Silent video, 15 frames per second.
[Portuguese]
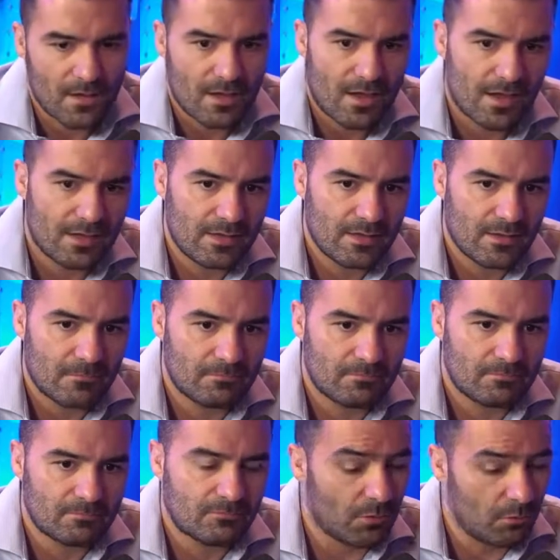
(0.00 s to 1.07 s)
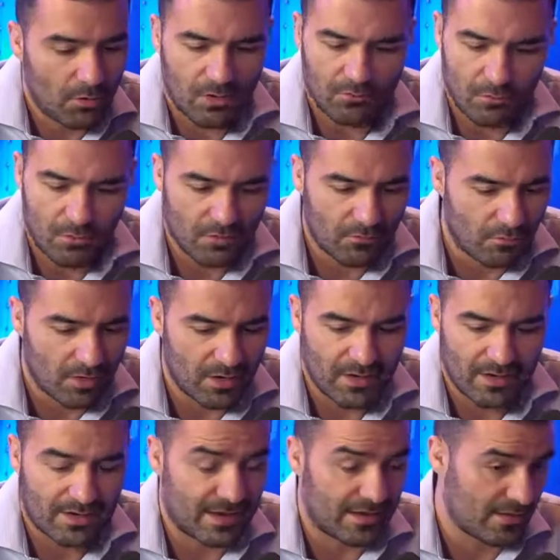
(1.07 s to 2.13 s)
Aí, eh, vambora, vambora, vambora.
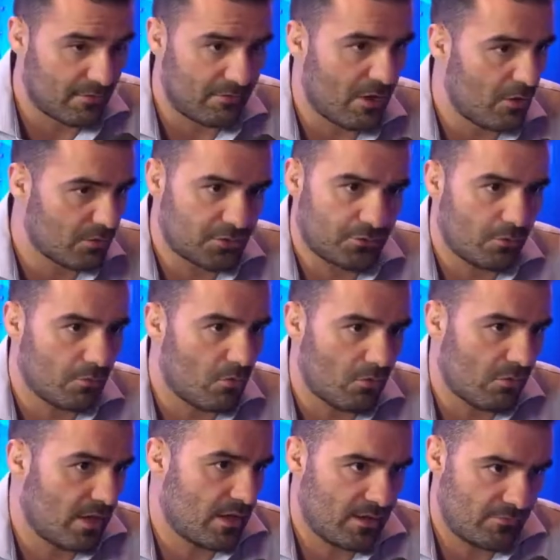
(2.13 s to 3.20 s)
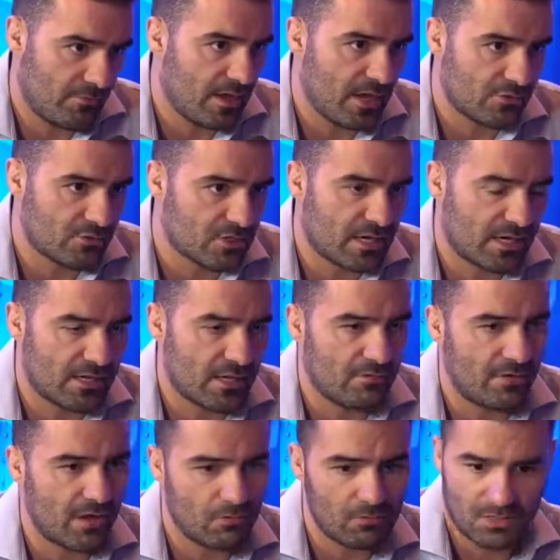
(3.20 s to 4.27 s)
Era carnaval. A gente falou: Bom, é, é feriado de
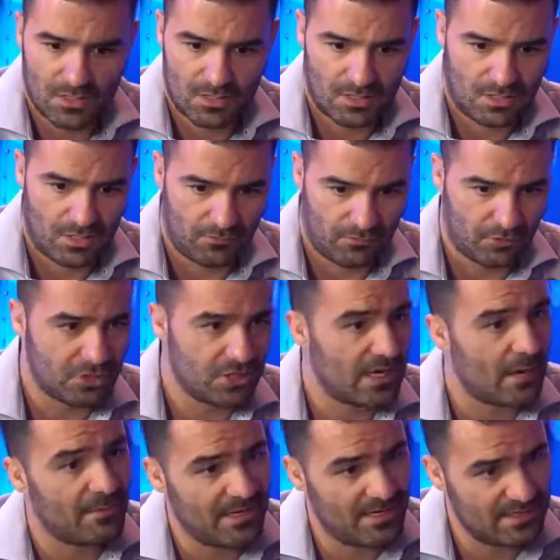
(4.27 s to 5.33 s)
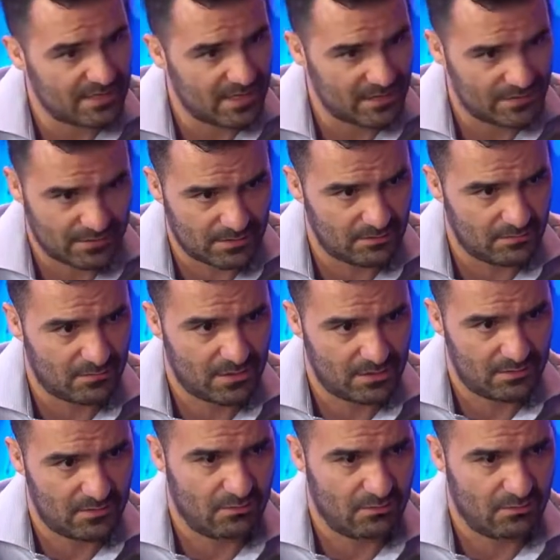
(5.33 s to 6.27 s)
carnaval, eu vou tirar minha licença, né?